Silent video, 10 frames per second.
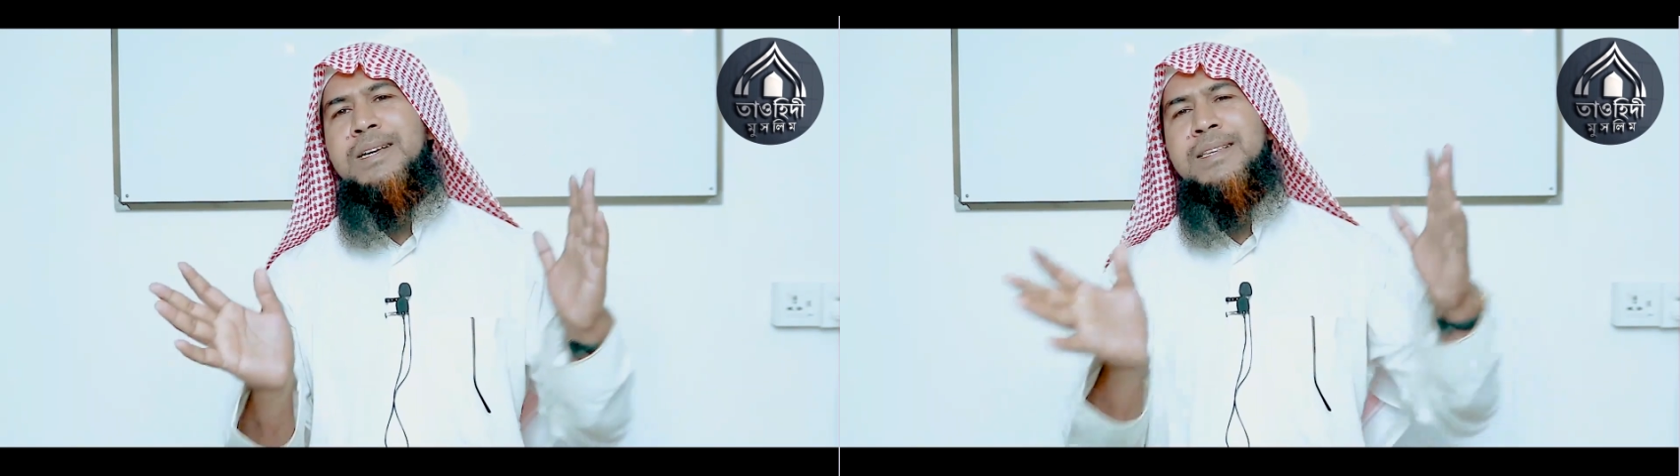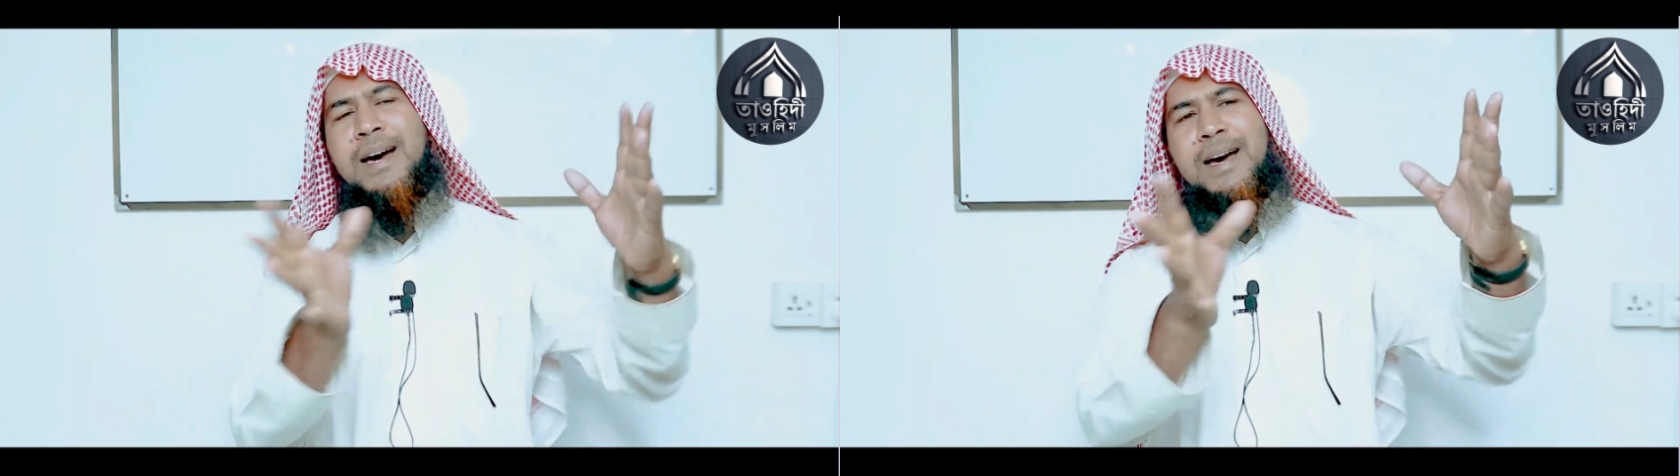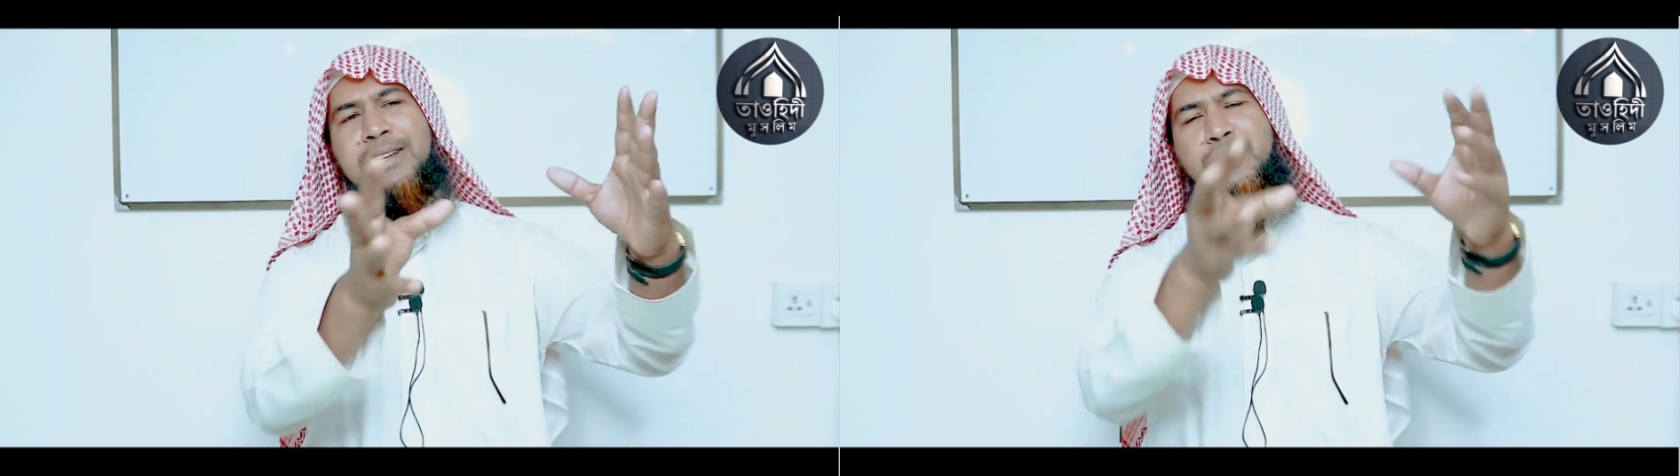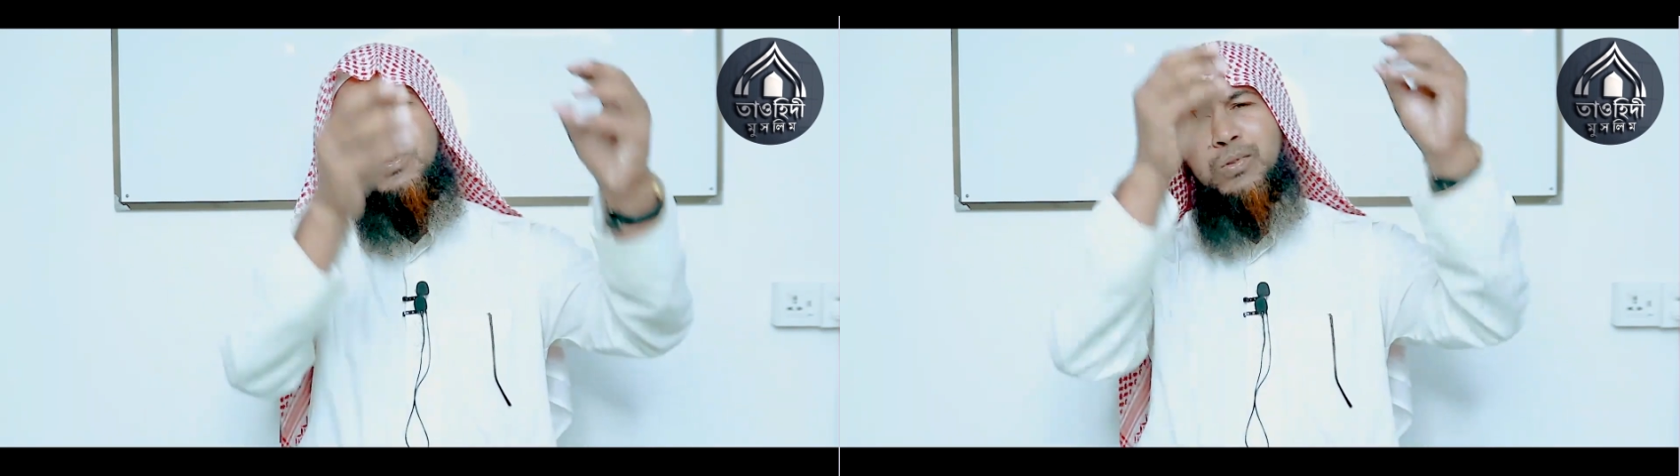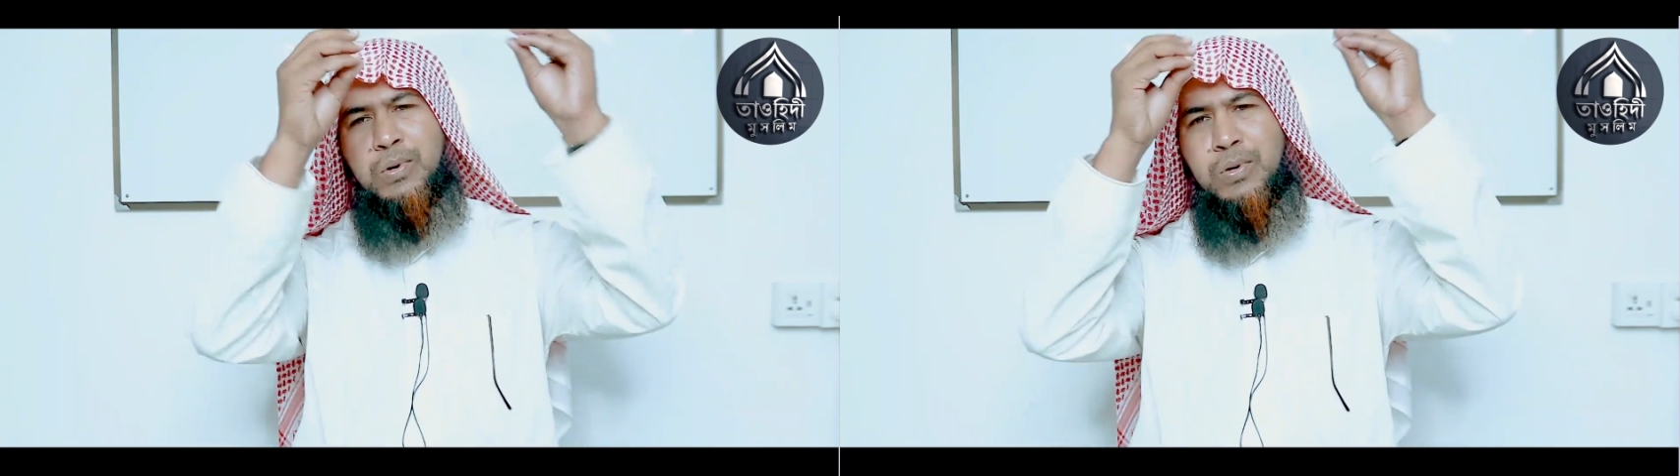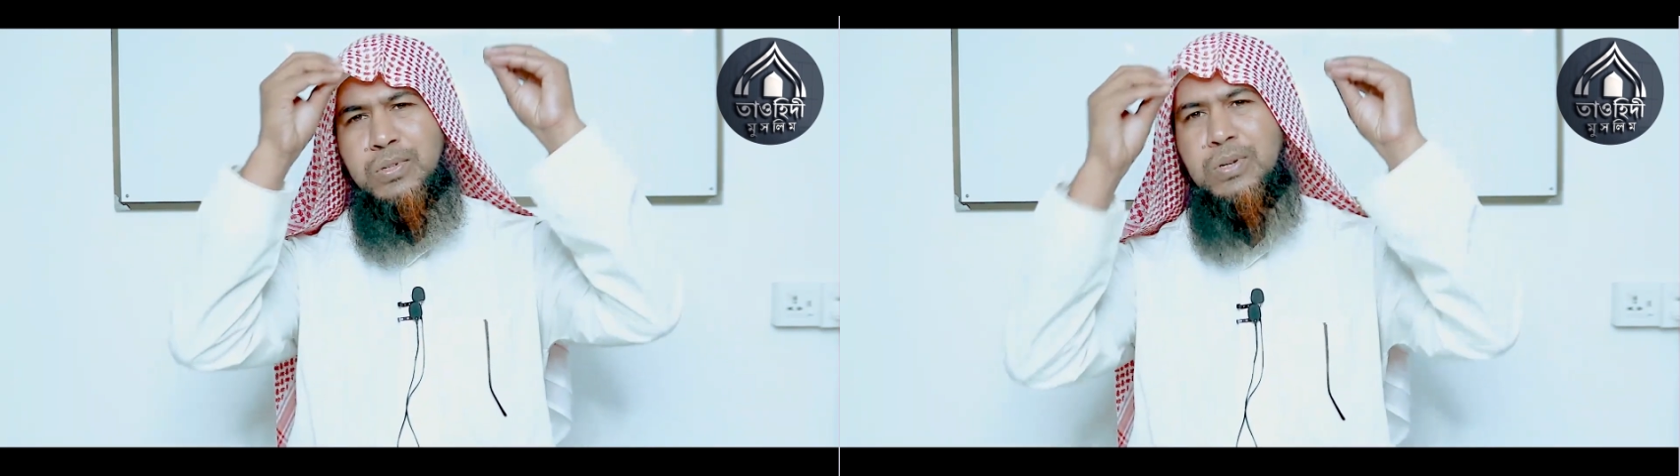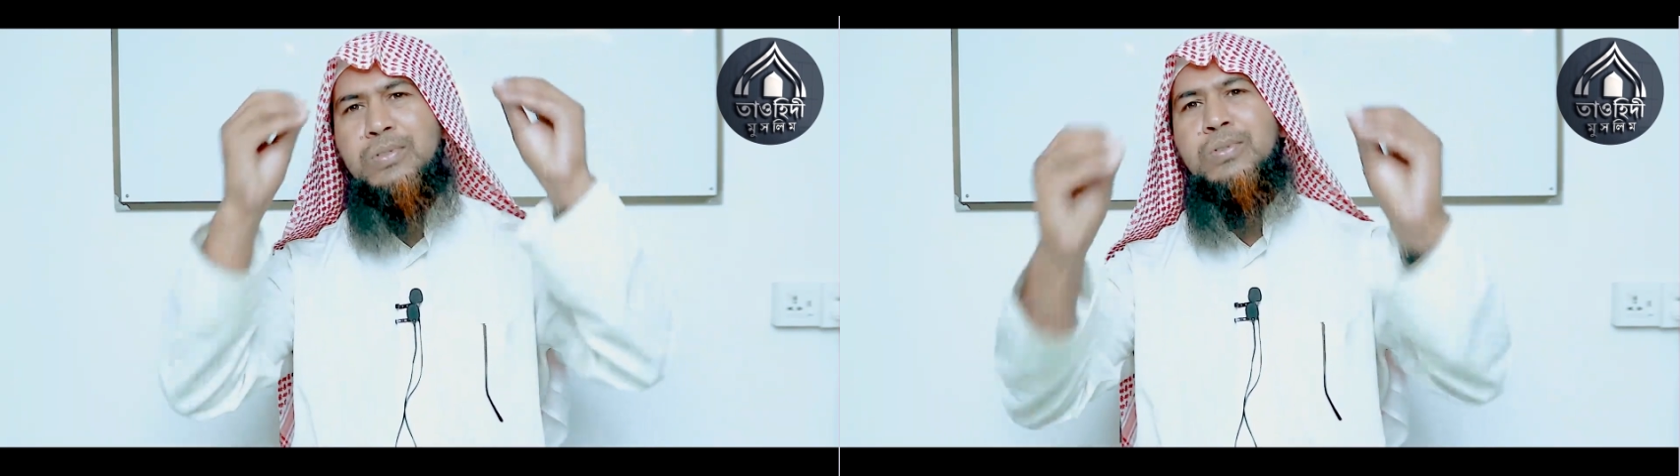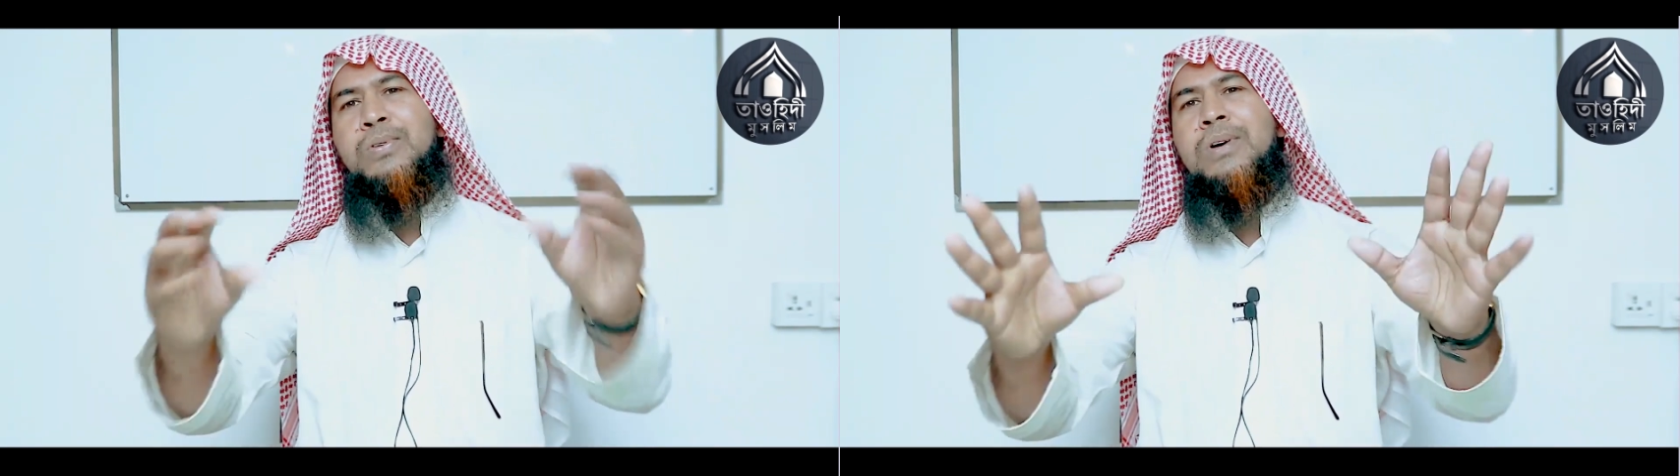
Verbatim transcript: হৃদায় শত শত